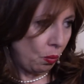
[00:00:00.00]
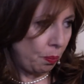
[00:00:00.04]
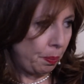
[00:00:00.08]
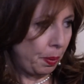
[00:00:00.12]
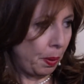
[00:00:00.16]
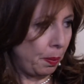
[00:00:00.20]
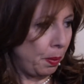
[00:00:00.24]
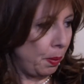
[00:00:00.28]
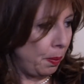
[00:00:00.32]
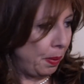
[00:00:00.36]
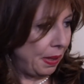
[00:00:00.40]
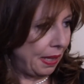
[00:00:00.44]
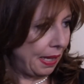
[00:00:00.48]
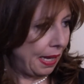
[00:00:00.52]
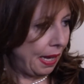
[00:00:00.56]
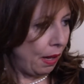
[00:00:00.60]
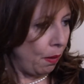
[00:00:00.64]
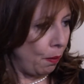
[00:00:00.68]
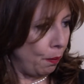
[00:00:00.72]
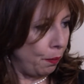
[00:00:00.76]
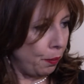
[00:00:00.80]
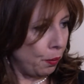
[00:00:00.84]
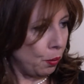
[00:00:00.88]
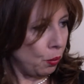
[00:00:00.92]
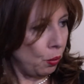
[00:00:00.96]
proprio perché è
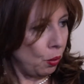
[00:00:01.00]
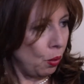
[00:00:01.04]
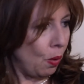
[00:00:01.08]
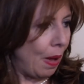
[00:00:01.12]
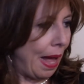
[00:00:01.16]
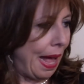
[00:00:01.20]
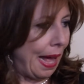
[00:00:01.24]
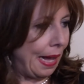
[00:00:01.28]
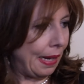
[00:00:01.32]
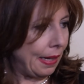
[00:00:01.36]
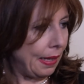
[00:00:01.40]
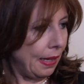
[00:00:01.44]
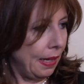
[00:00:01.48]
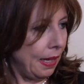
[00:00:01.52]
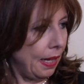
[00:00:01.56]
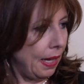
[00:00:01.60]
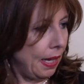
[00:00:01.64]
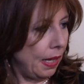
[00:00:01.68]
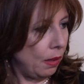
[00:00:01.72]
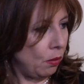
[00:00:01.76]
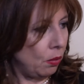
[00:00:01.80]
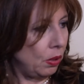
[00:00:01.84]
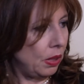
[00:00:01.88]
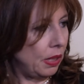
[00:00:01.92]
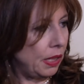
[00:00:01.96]
un frutto acre
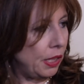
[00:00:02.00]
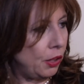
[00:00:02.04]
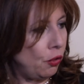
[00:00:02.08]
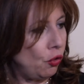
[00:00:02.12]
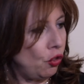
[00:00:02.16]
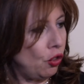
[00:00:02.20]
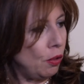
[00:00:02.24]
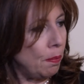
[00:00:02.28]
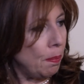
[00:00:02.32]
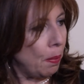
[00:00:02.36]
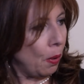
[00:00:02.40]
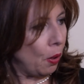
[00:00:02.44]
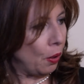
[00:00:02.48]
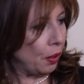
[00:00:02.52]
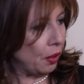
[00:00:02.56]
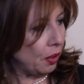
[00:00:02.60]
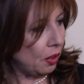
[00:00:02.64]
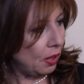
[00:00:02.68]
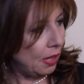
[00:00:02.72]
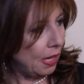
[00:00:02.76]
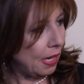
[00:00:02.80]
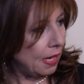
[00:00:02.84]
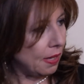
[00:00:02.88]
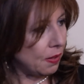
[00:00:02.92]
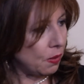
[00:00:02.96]
e quindi ci
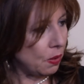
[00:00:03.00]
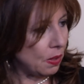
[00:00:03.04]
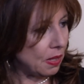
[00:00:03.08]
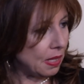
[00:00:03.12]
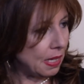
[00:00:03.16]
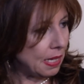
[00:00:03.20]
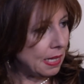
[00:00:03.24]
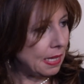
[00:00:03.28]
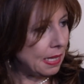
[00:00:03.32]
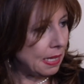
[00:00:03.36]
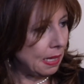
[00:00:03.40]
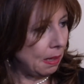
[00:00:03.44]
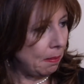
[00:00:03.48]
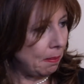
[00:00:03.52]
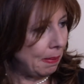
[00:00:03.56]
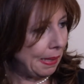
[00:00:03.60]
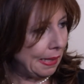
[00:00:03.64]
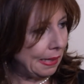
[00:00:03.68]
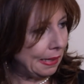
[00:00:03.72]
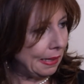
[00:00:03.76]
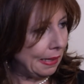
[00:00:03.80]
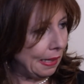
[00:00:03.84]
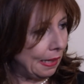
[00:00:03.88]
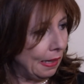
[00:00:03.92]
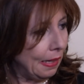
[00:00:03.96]
porta
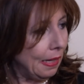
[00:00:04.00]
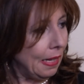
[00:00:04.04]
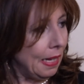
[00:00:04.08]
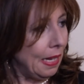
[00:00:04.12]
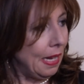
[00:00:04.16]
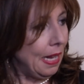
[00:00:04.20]
sostanzialmente